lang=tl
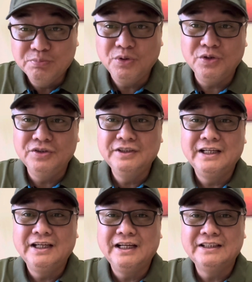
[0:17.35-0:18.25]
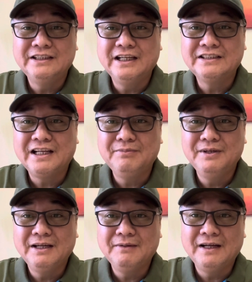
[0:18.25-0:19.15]
po na
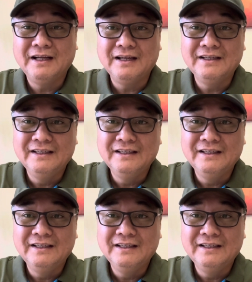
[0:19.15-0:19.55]
sinasabi na uh,